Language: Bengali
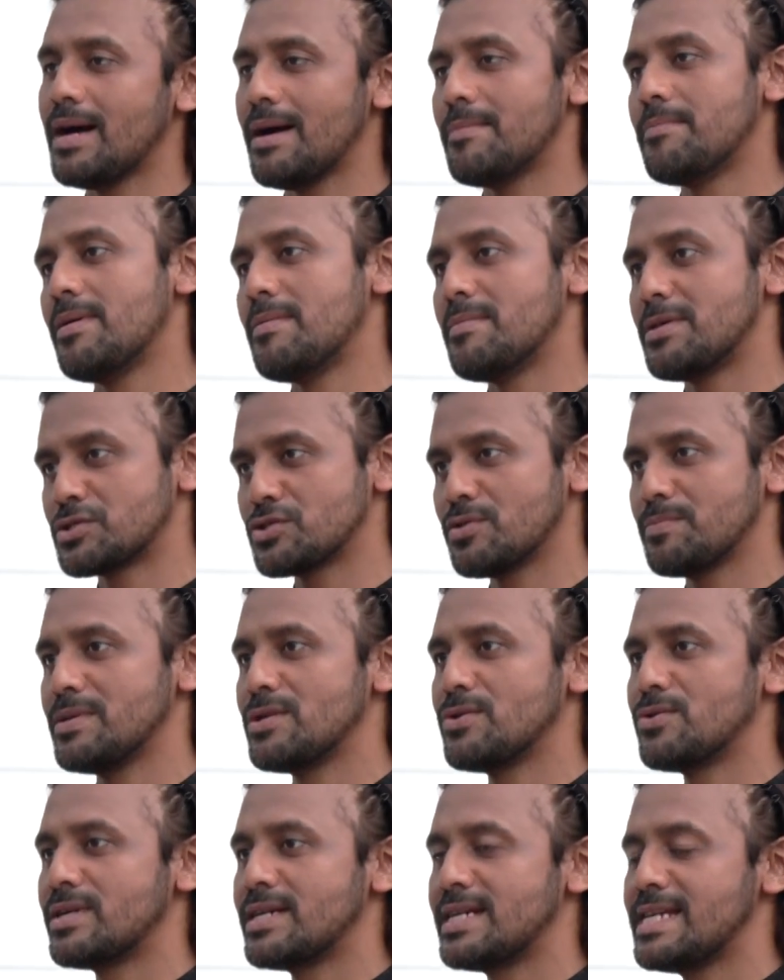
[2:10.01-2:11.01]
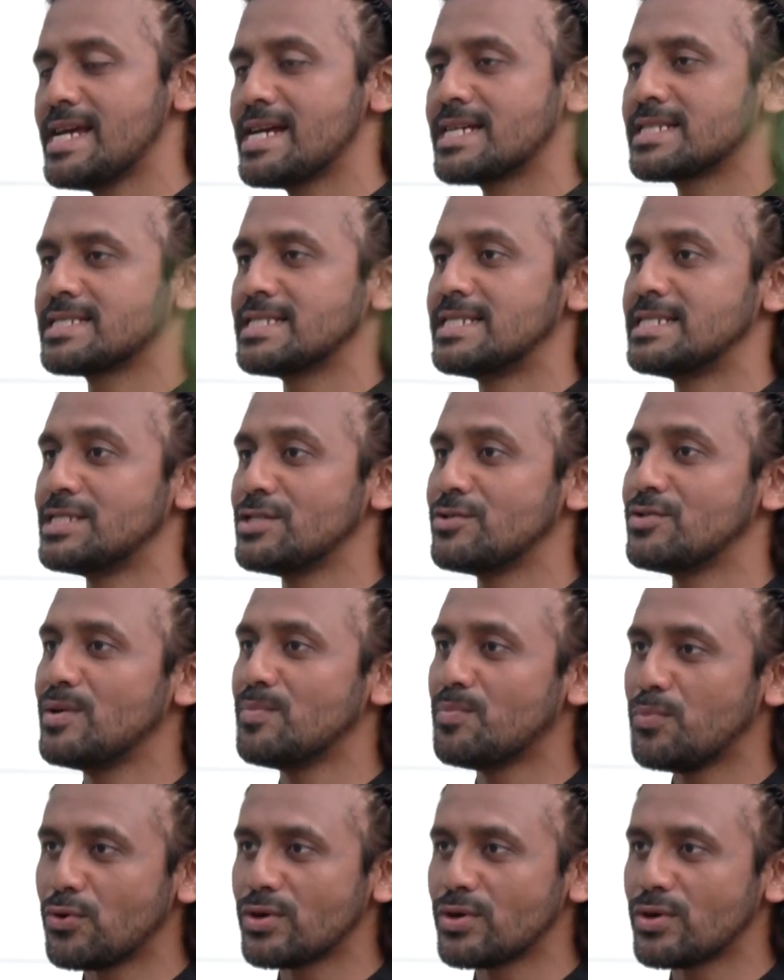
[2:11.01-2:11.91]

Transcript: আব্বা মা শপিং করে নিয়ে আসতেন সেগুলো